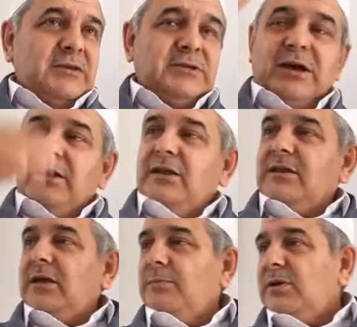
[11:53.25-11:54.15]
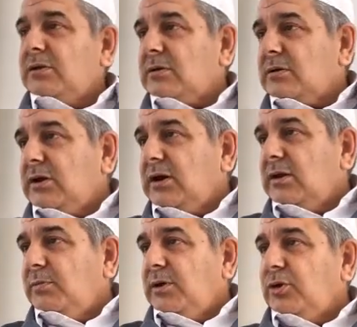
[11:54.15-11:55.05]
Zahirde bir
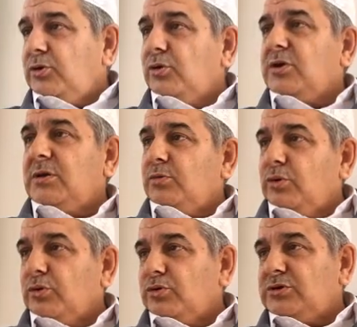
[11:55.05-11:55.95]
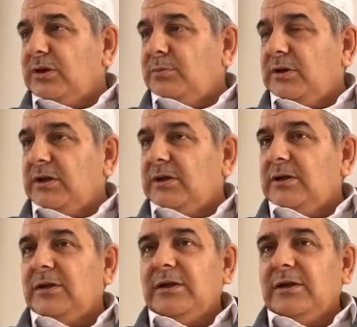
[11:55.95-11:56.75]
galibiyet yok gibi görünse bile